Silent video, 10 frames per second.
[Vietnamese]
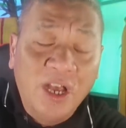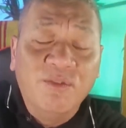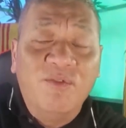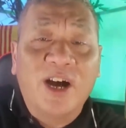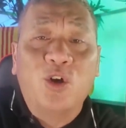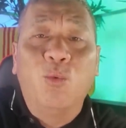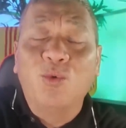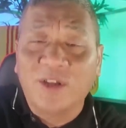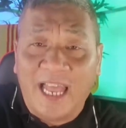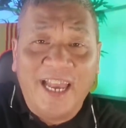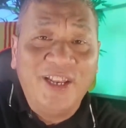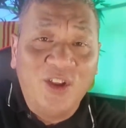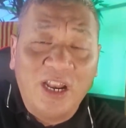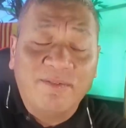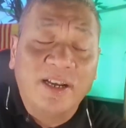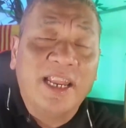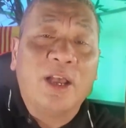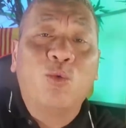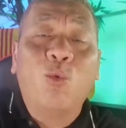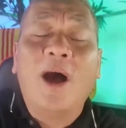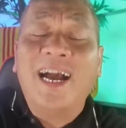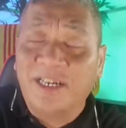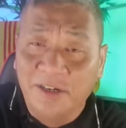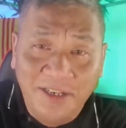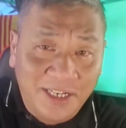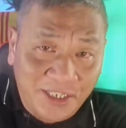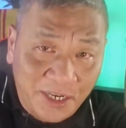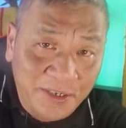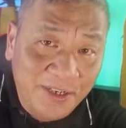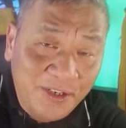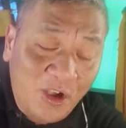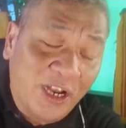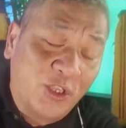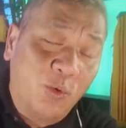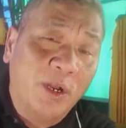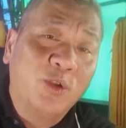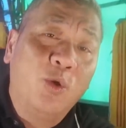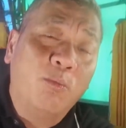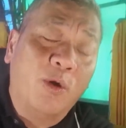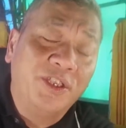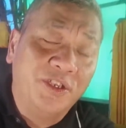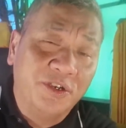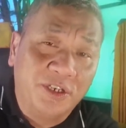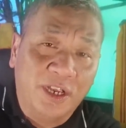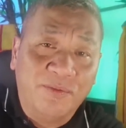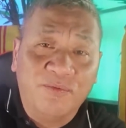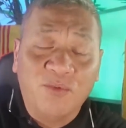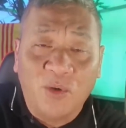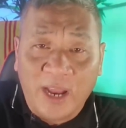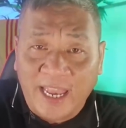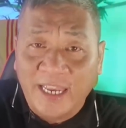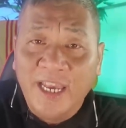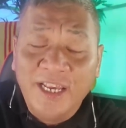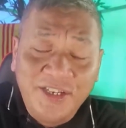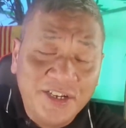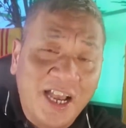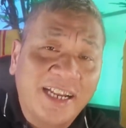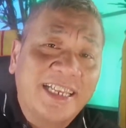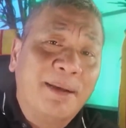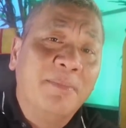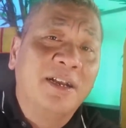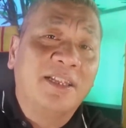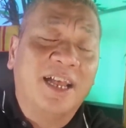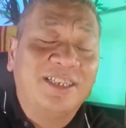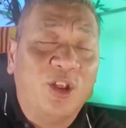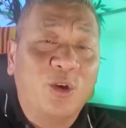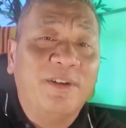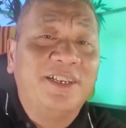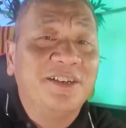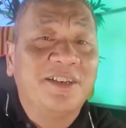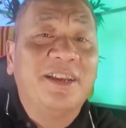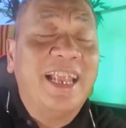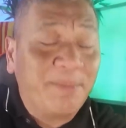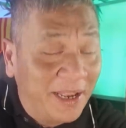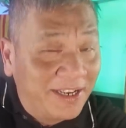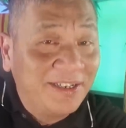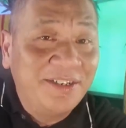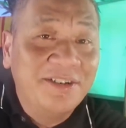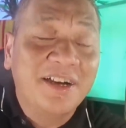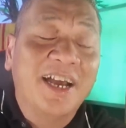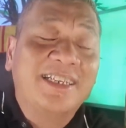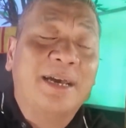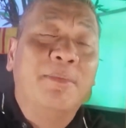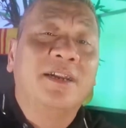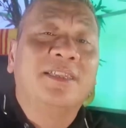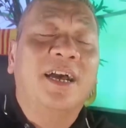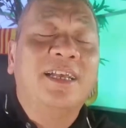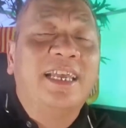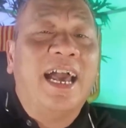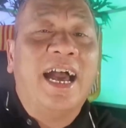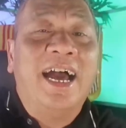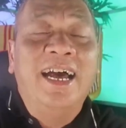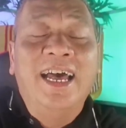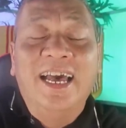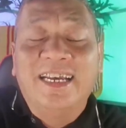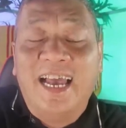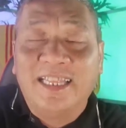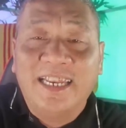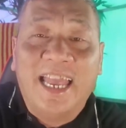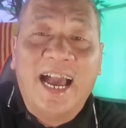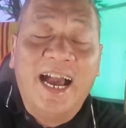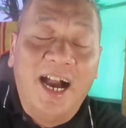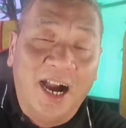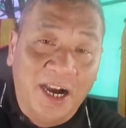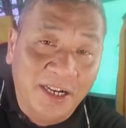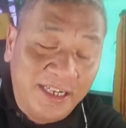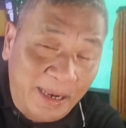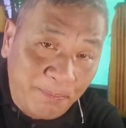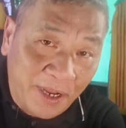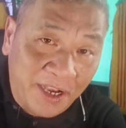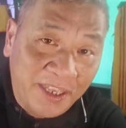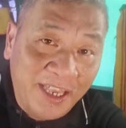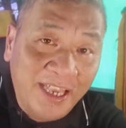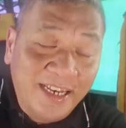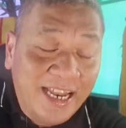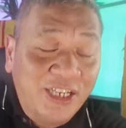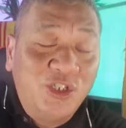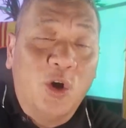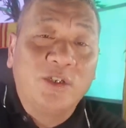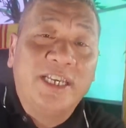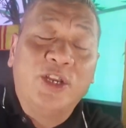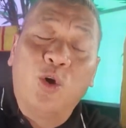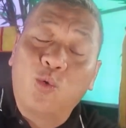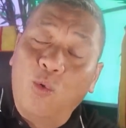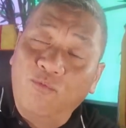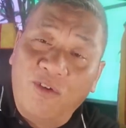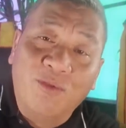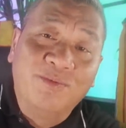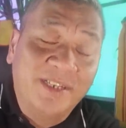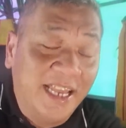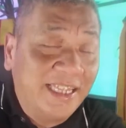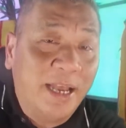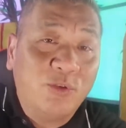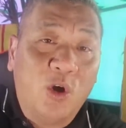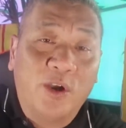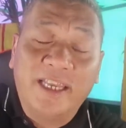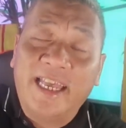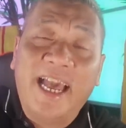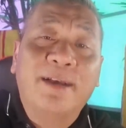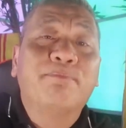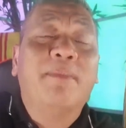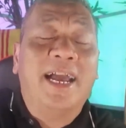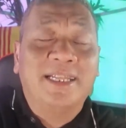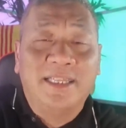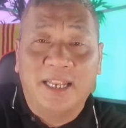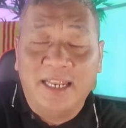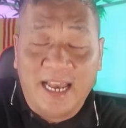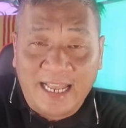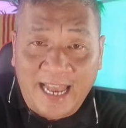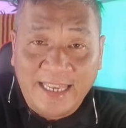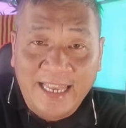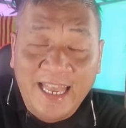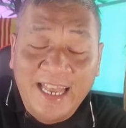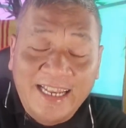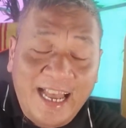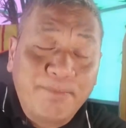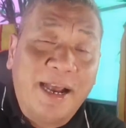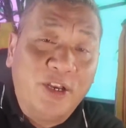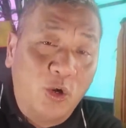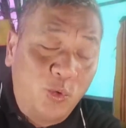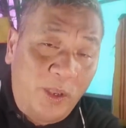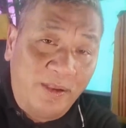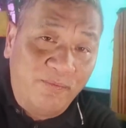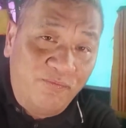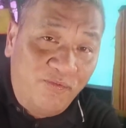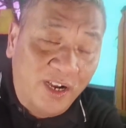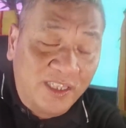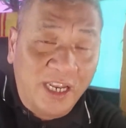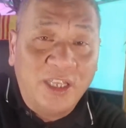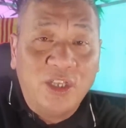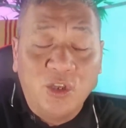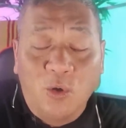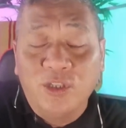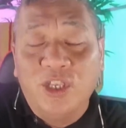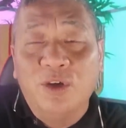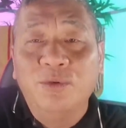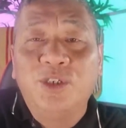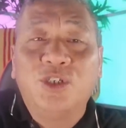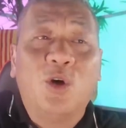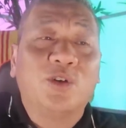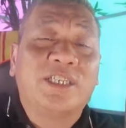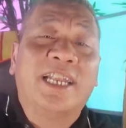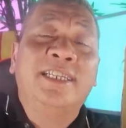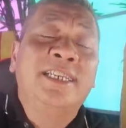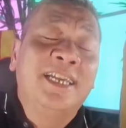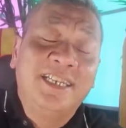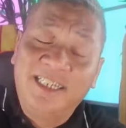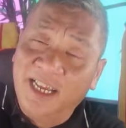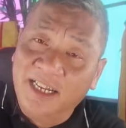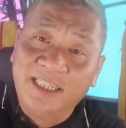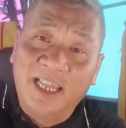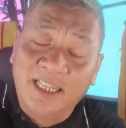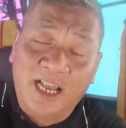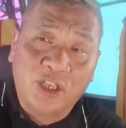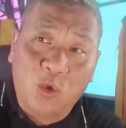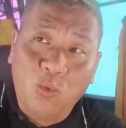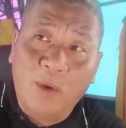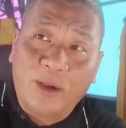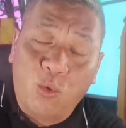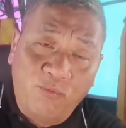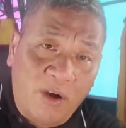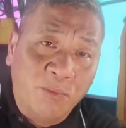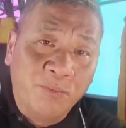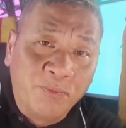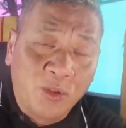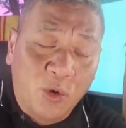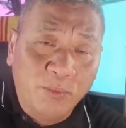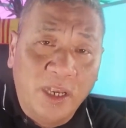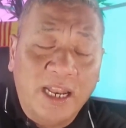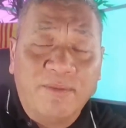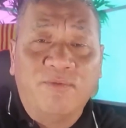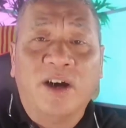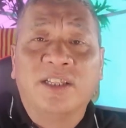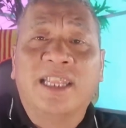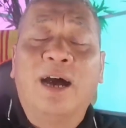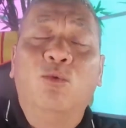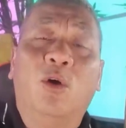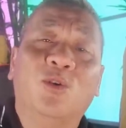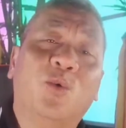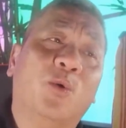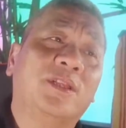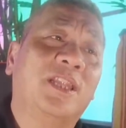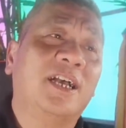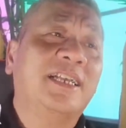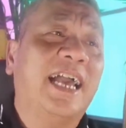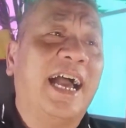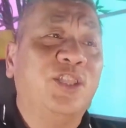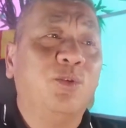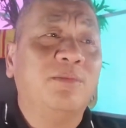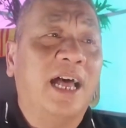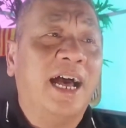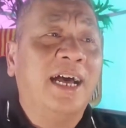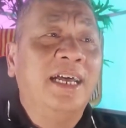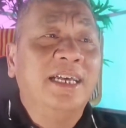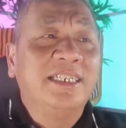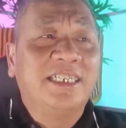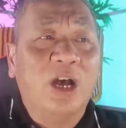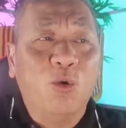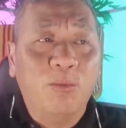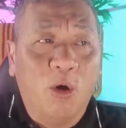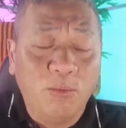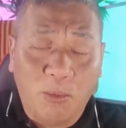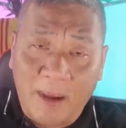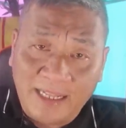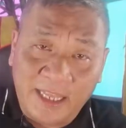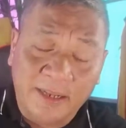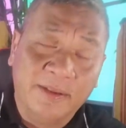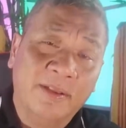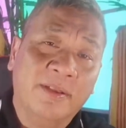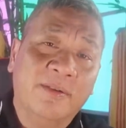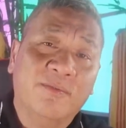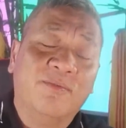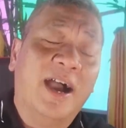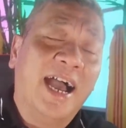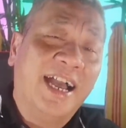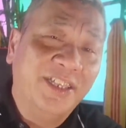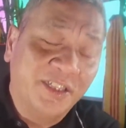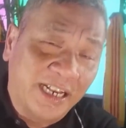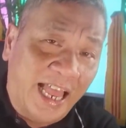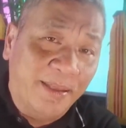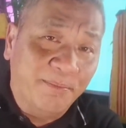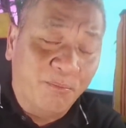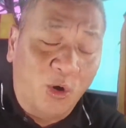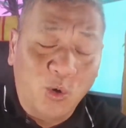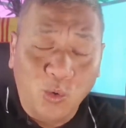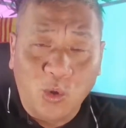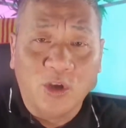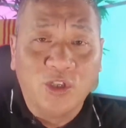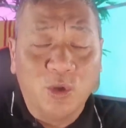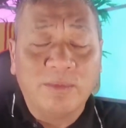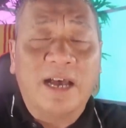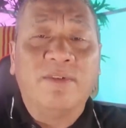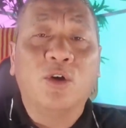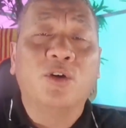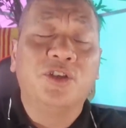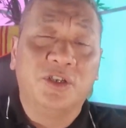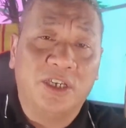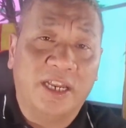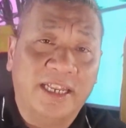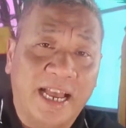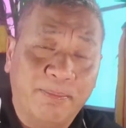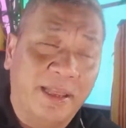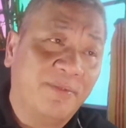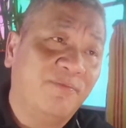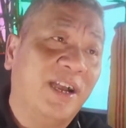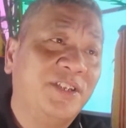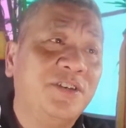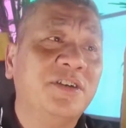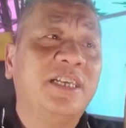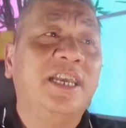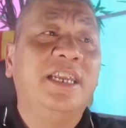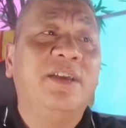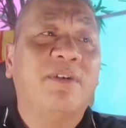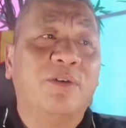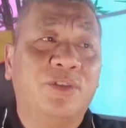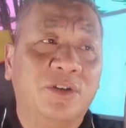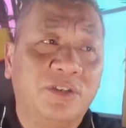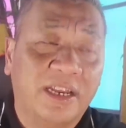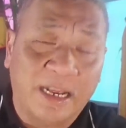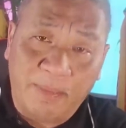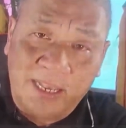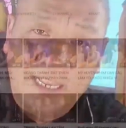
và cũng có thể đó là vấn đề quá khứ lịch sử. Đó là chủ đích của mỗi chương trình vô đề. Trước hết cảm ơn, à, xin lỗi quý vị, chương trình đặc biệt Trước hết cảm ơn tất cả khán thính giả ở khắp nơi đã chọn channel của Phong để theo dõi các bản tin hàng ngày, các bài nói chuyện, phân tích, đối chiếu, so sánh trên tinh thần chủ quan của Phong cũng như là phần thảo luận của tất cả chúng ta sau mỗi một bản tin. Và như thường lệ, mỗi cuối tuần chúng ta vẫn có chương trình đặc biệt và trước khi đi vào chương trình đặc biệt